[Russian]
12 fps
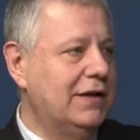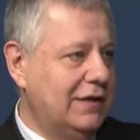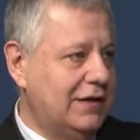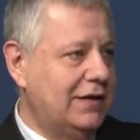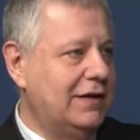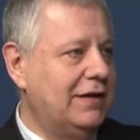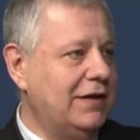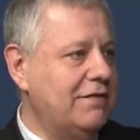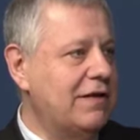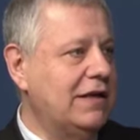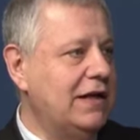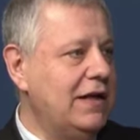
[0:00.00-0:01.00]
э,
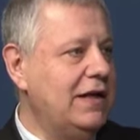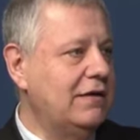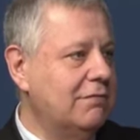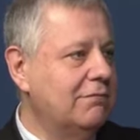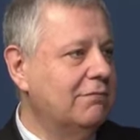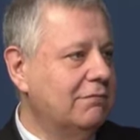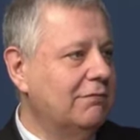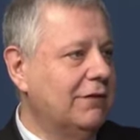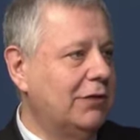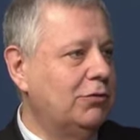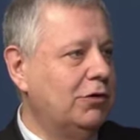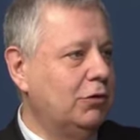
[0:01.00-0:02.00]
Иван Ильин,
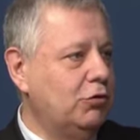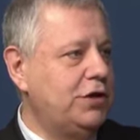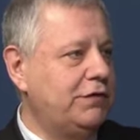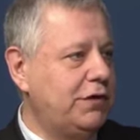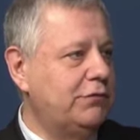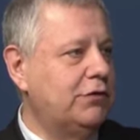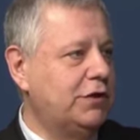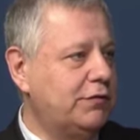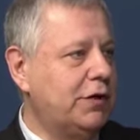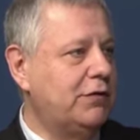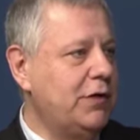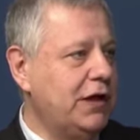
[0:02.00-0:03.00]
который лучше всего
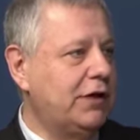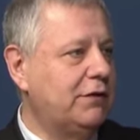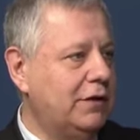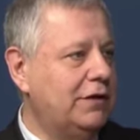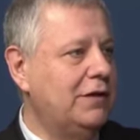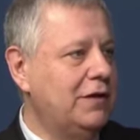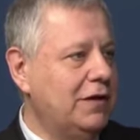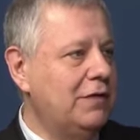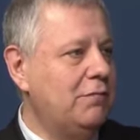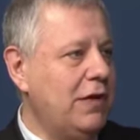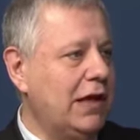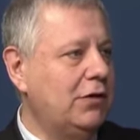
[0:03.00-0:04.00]
сформулировал
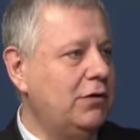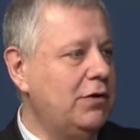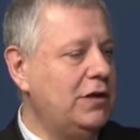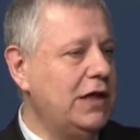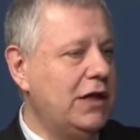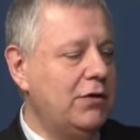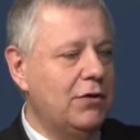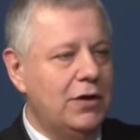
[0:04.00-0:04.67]
белую идею.